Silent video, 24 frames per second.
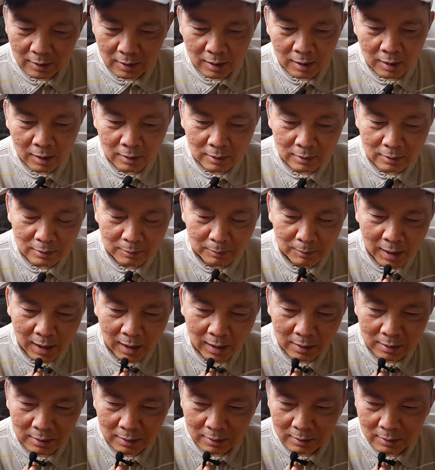ừ
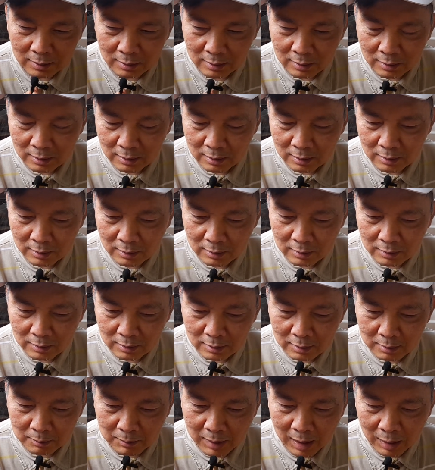bạn uh,
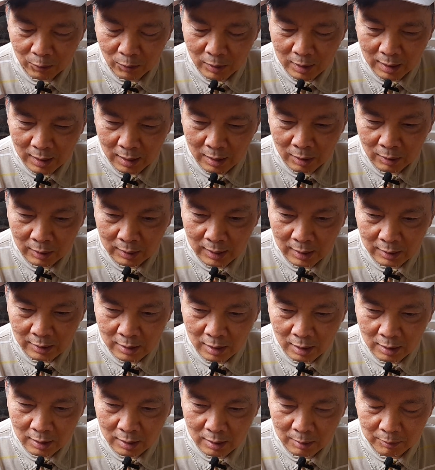bạn qua đây hồi tháng
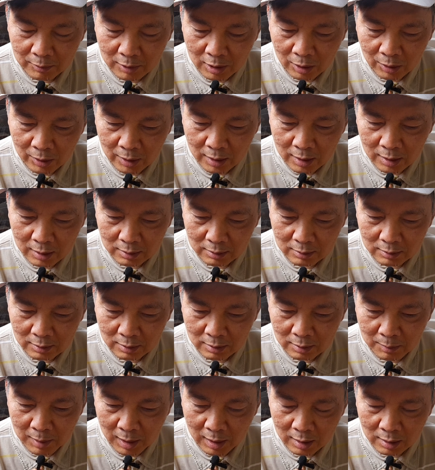9 năm rồi đó
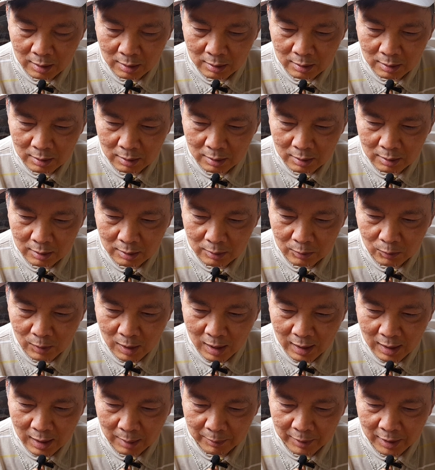thì bạn ờ,
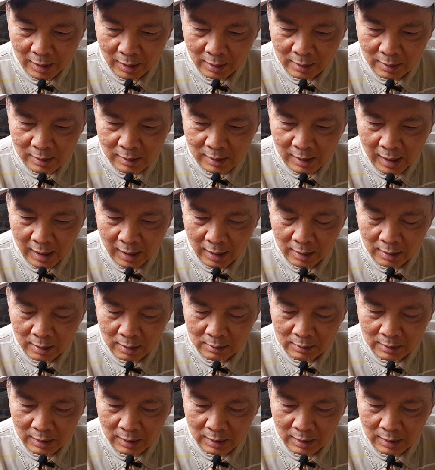qua làm nhà hàng khách sạn á,